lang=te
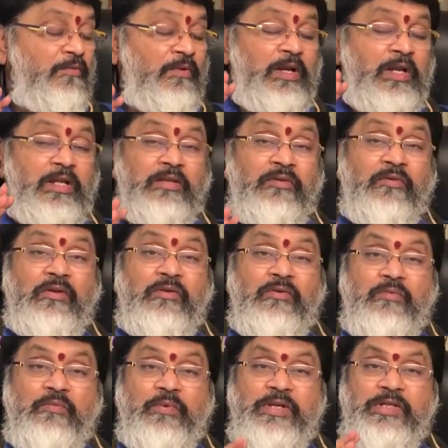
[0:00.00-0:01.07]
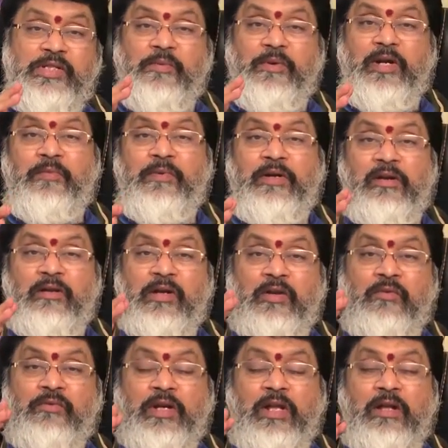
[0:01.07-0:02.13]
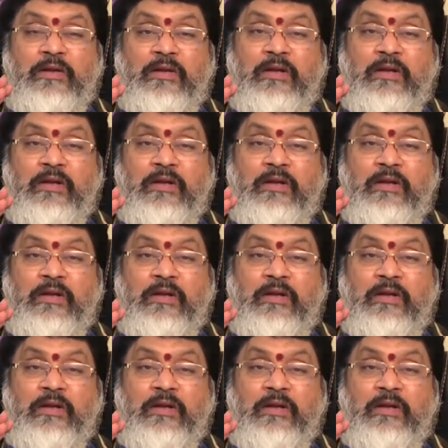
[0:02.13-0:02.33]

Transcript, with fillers: వీలైనంత వరకు పోలీస్ డిపార్ట్మెంట్లో కానీ ఉన్న